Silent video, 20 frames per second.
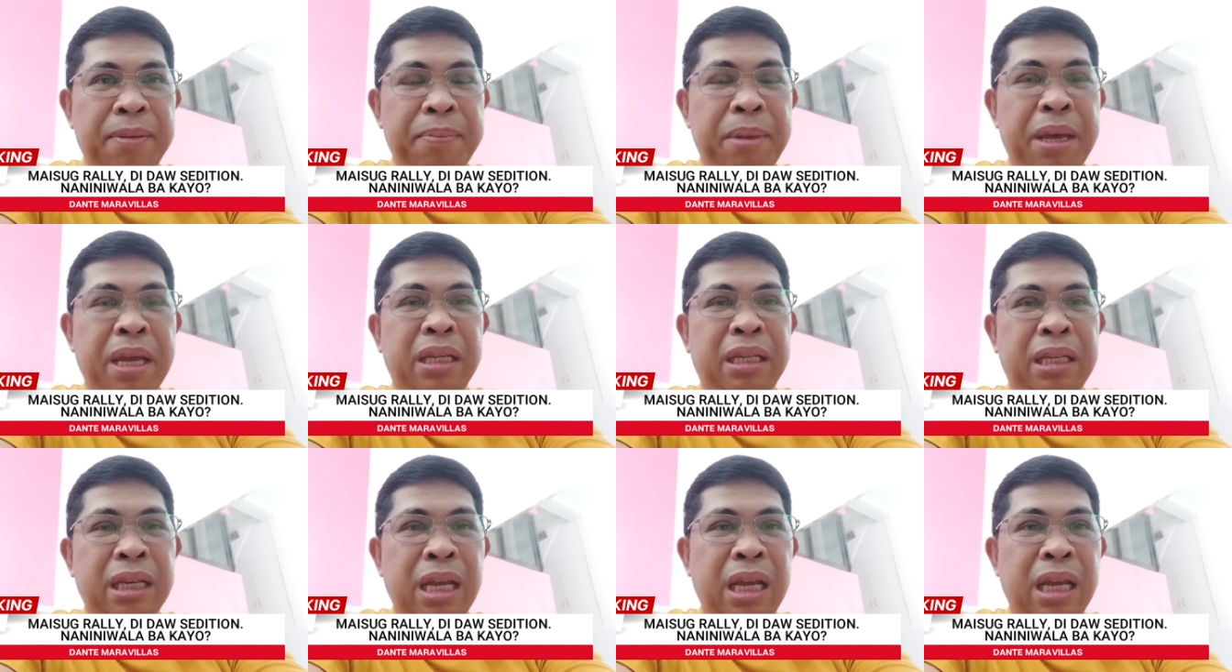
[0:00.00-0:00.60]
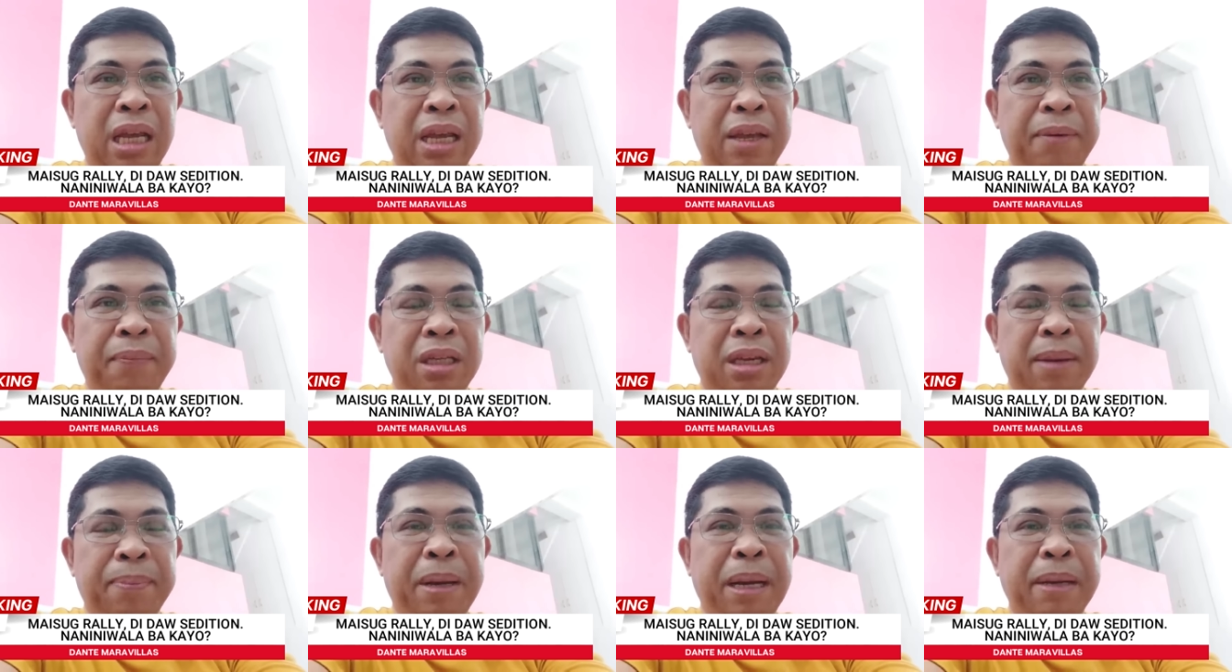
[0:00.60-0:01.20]
Diggs, DC,
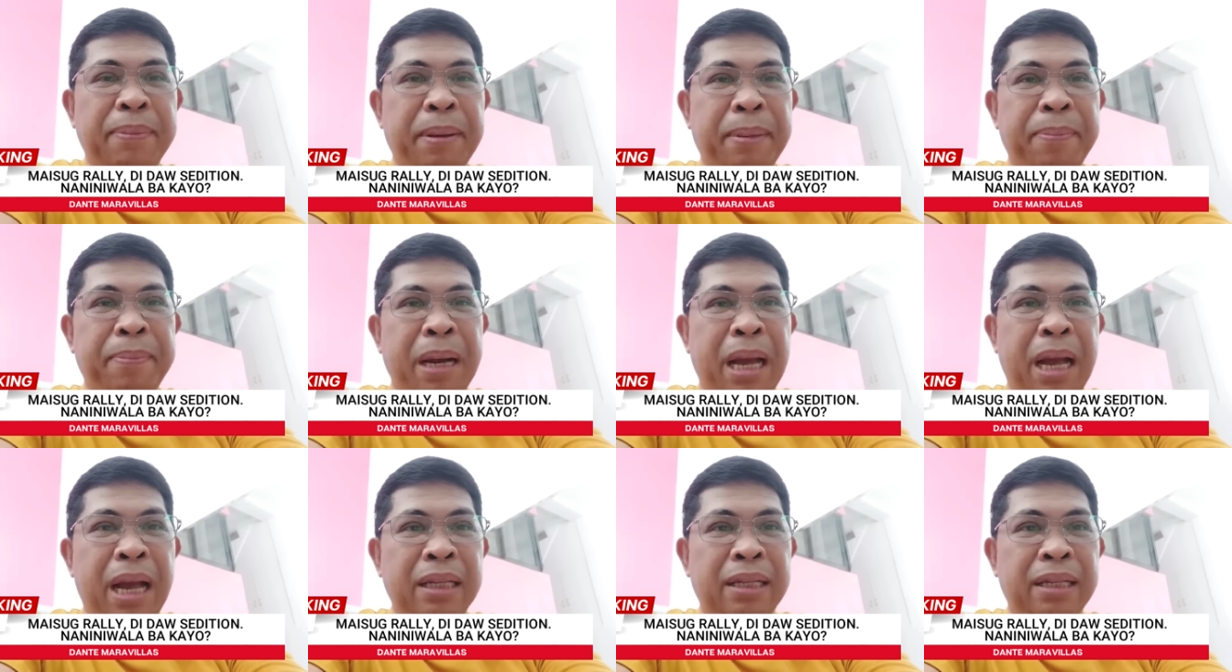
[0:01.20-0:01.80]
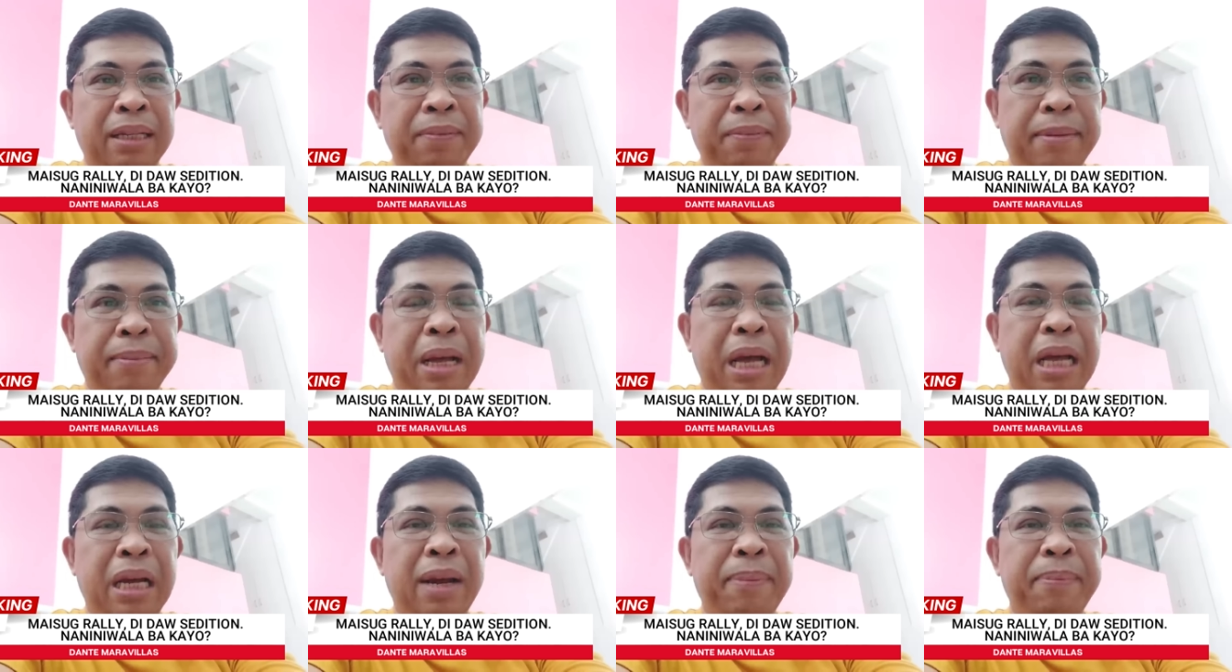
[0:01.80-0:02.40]
sa pagpaplap
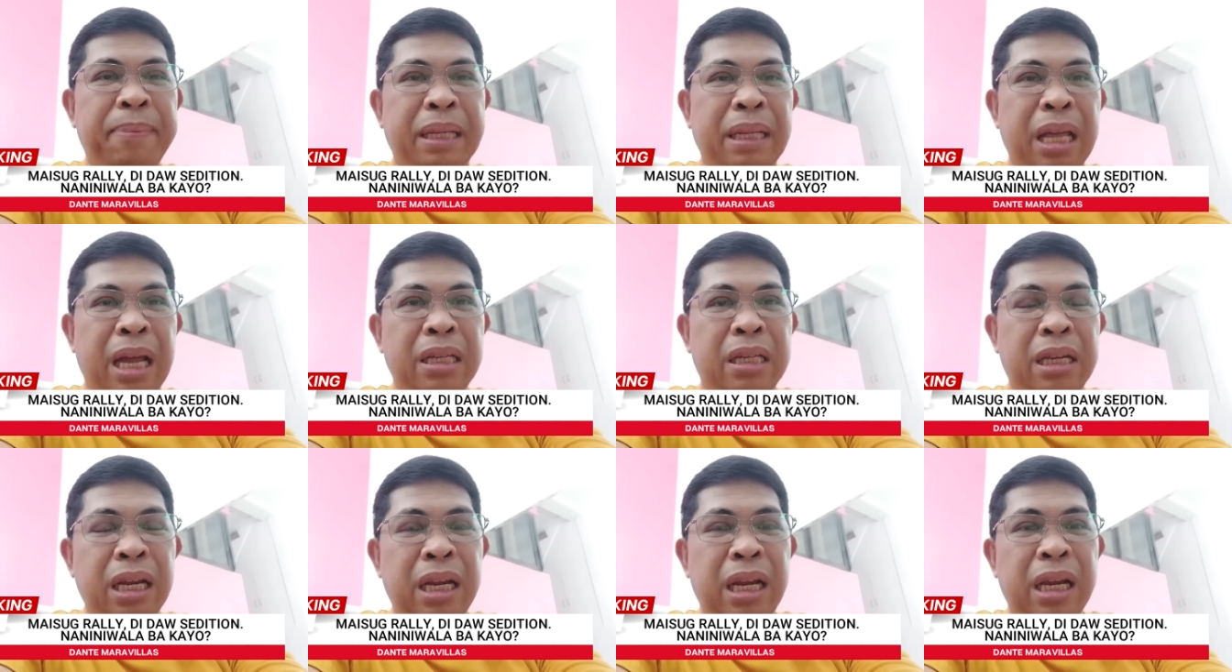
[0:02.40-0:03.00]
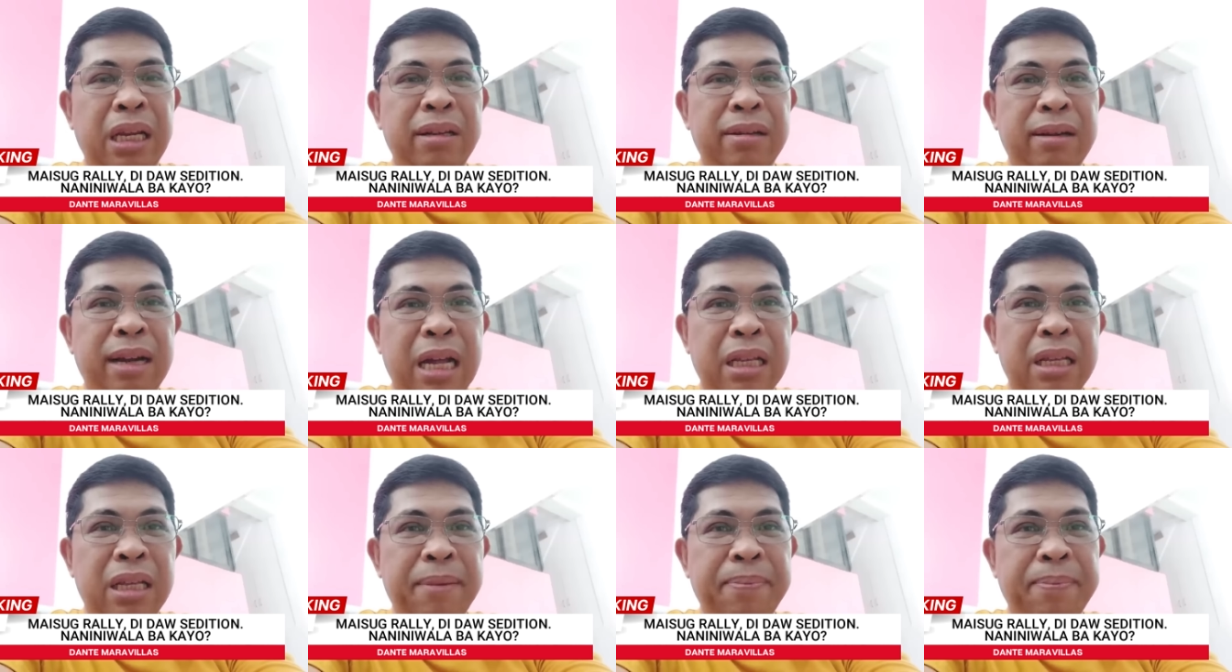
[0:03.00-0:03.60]
para patalsikin yung
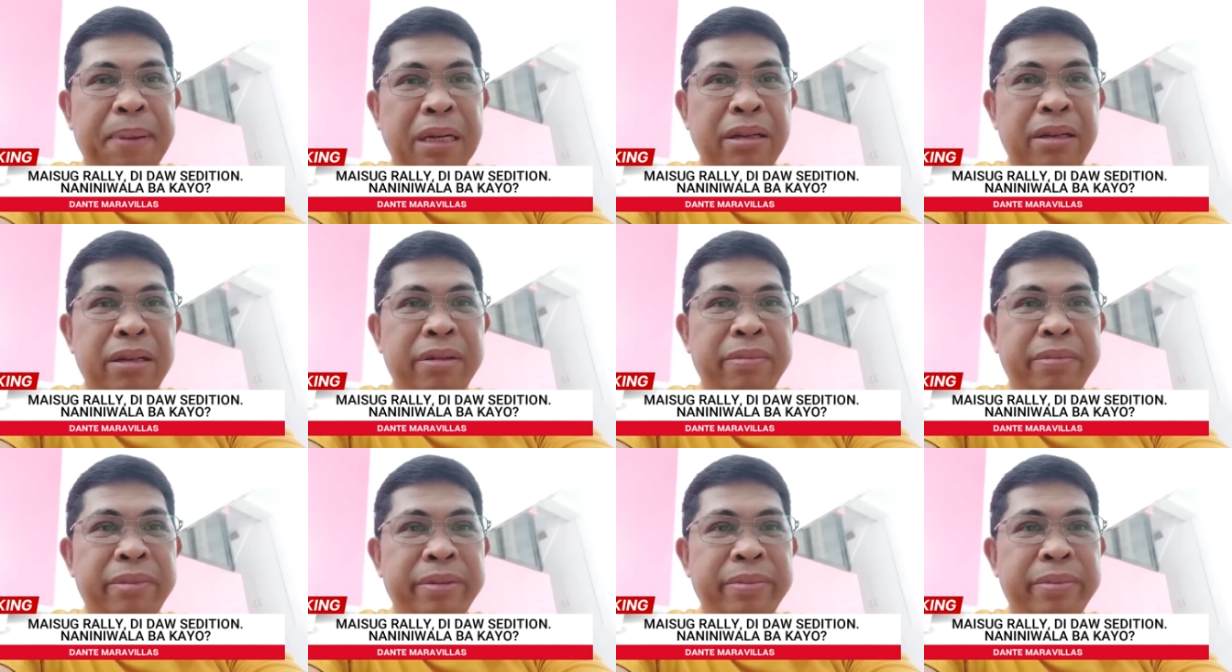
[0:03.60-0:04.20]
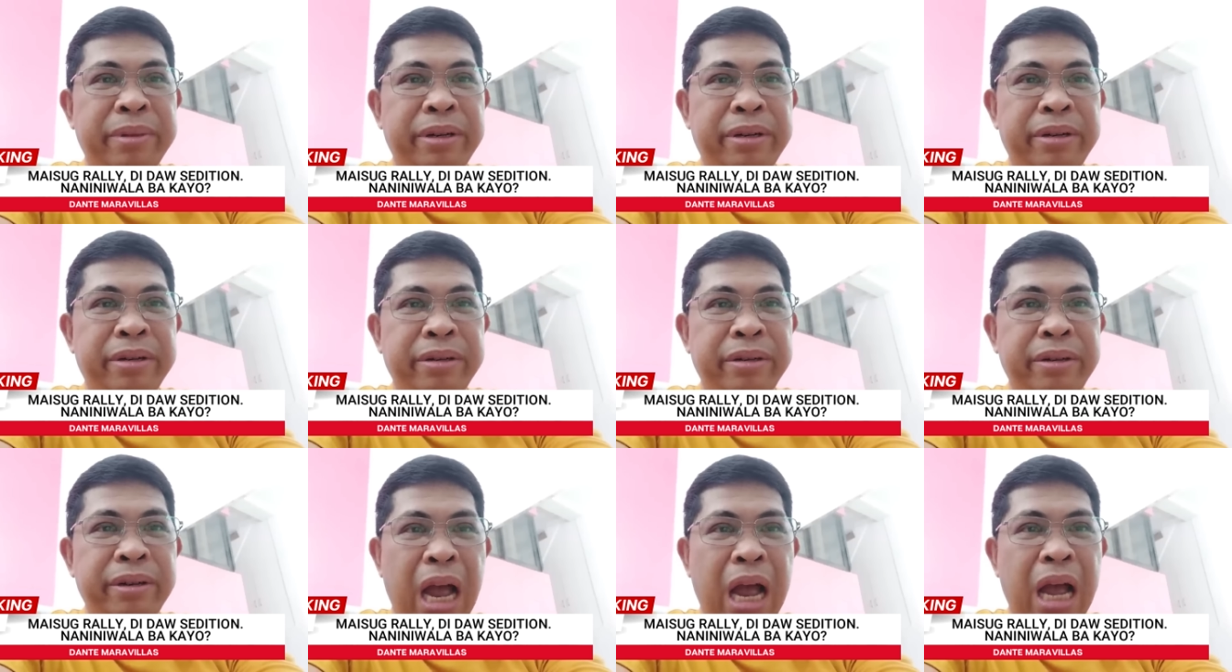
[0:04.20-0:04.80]
ating Pangulong
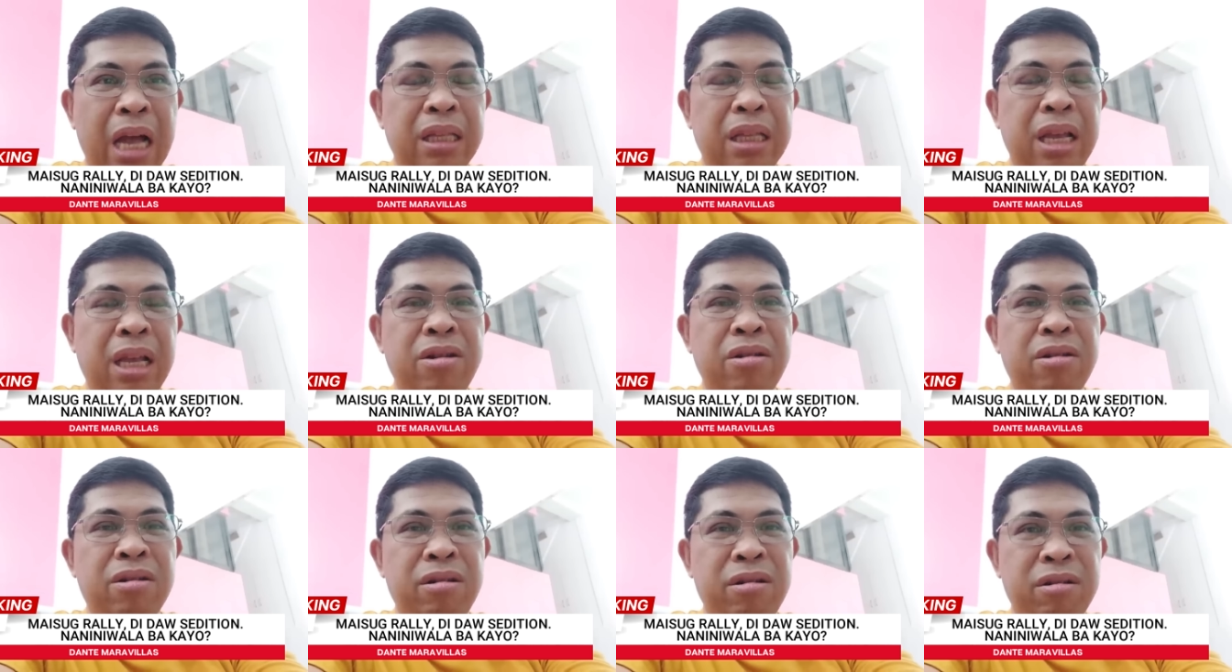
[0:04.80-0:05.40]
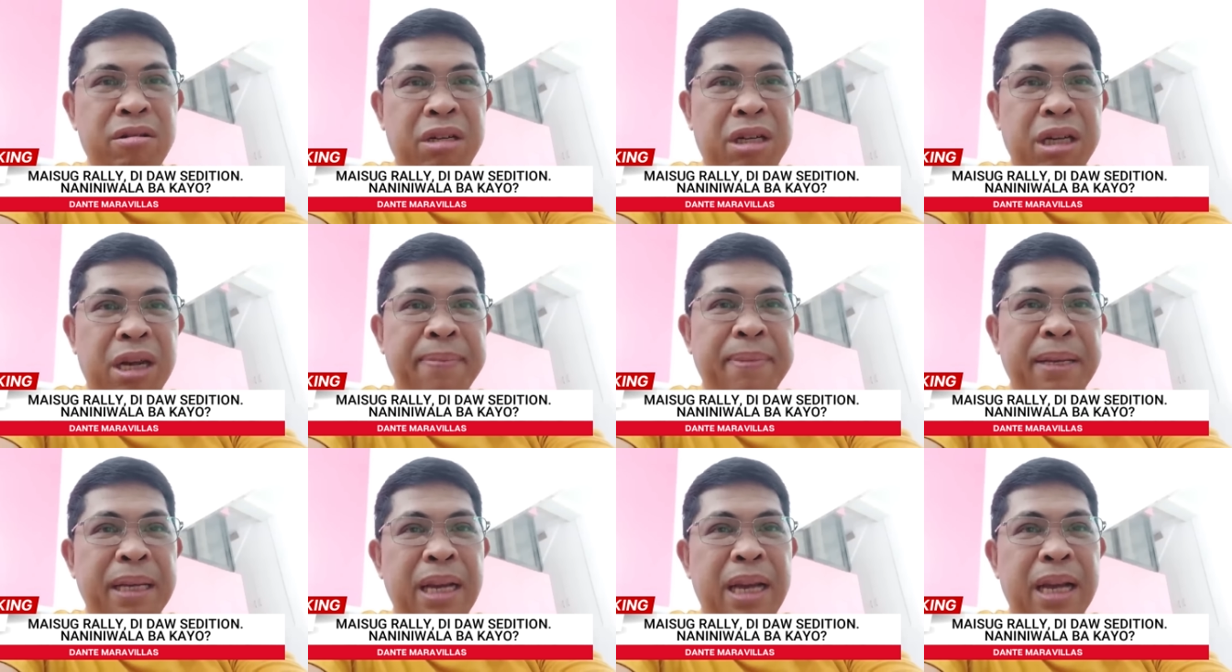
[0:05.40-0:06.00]
Bongbong at iluklok
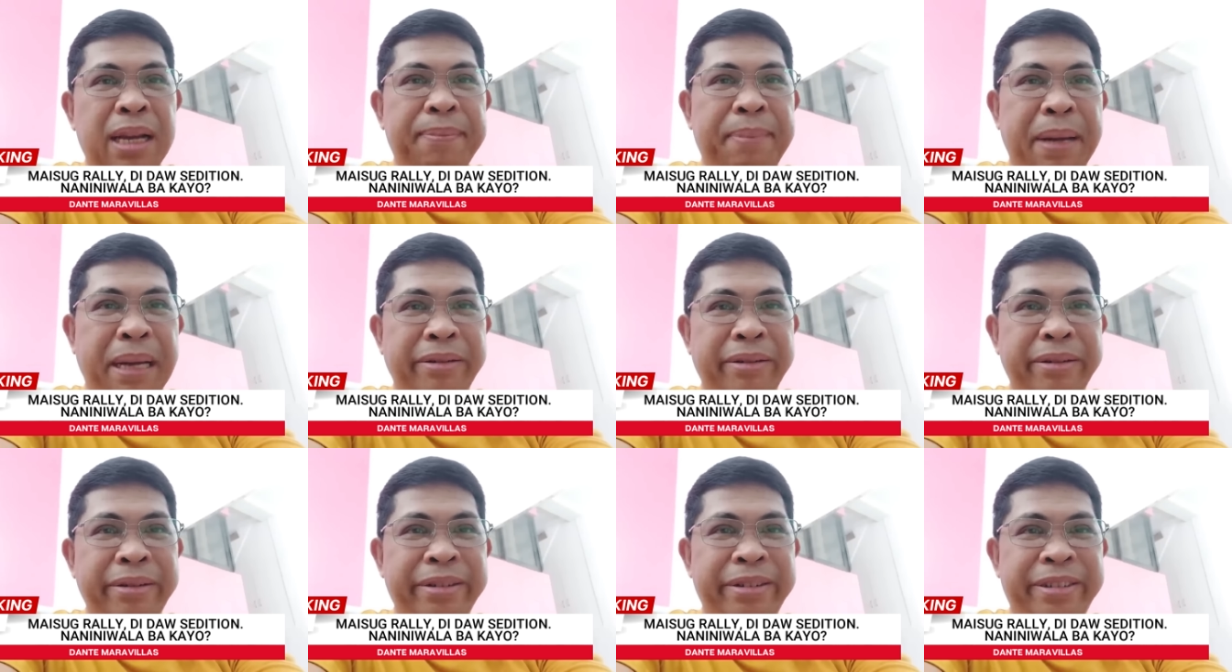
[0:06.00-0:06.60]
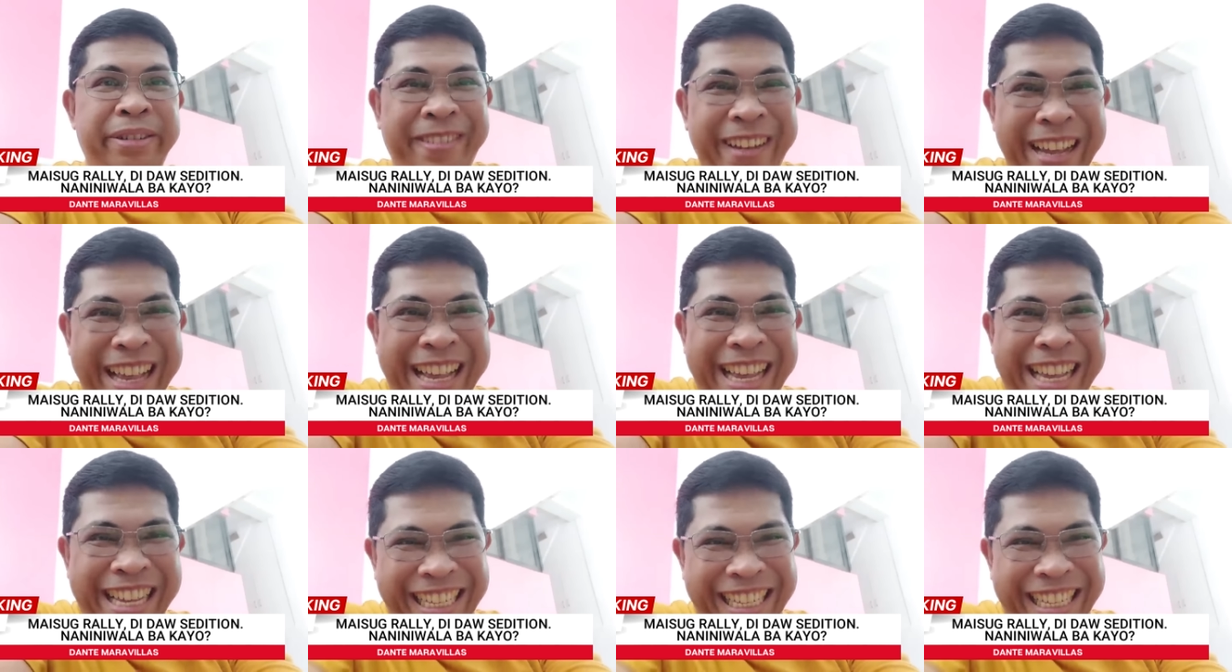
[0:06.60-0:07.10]
siya bilang Pangulo.